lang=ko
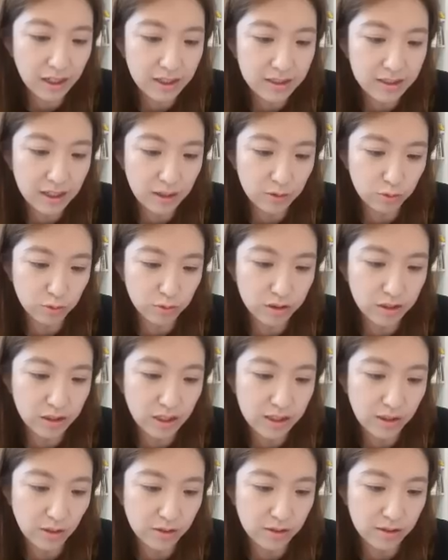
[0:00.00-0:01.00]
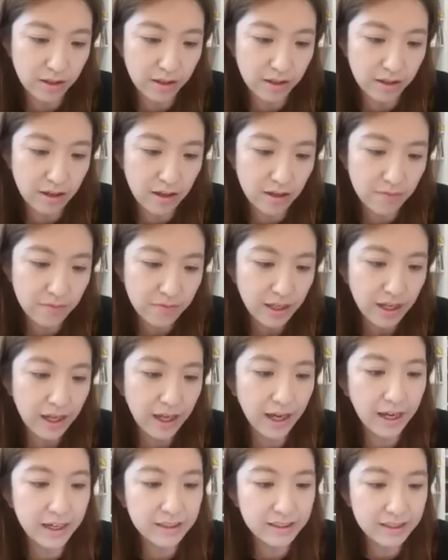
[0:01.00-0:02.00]
시작하자고 그랬었어요.
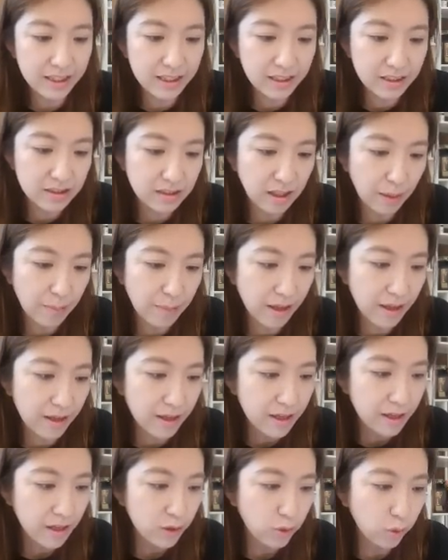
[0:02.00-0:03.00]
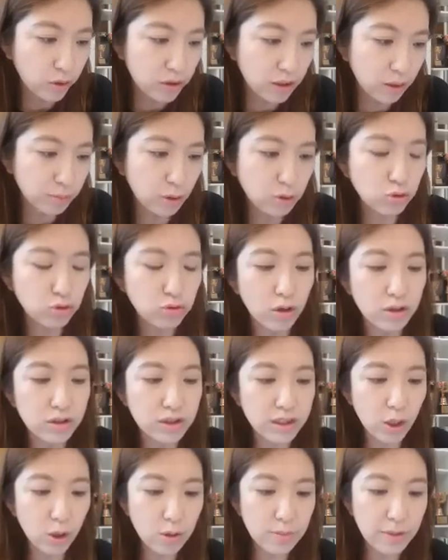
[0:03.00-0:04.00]
I think 그다음에 여기서부터
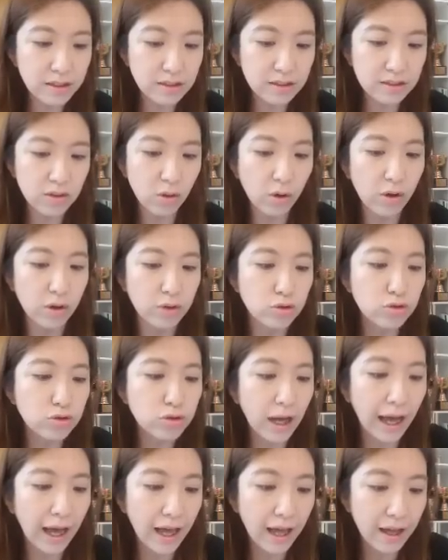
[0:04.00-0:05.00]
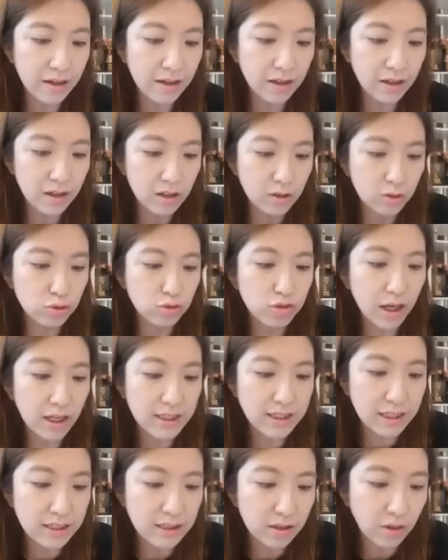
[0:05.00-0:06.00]
주어를 새로 만드는 거예요. 누가
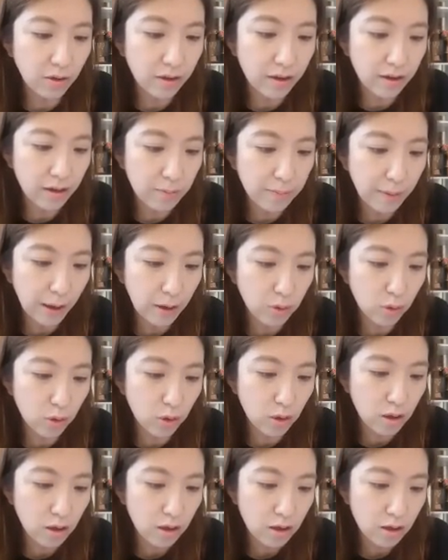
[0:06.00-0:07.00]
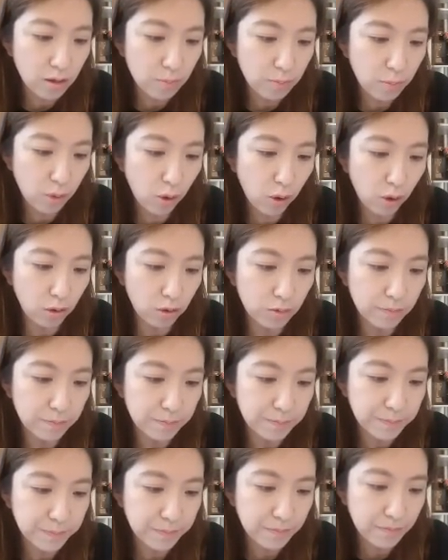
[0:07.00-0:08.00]
누가 사는 거예요? 바로 Paul.
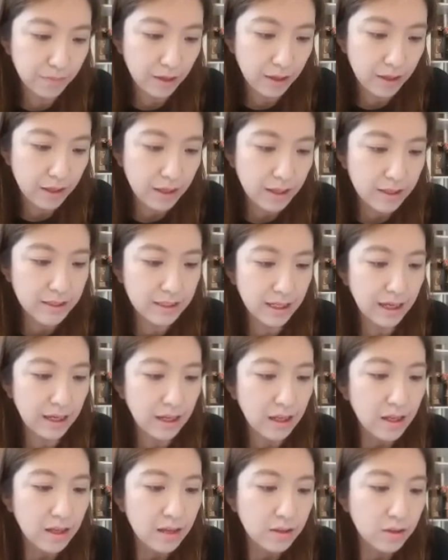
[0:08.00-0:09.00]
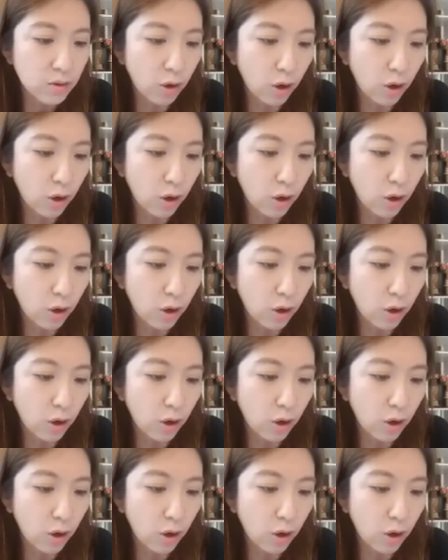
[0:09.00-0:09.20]
자,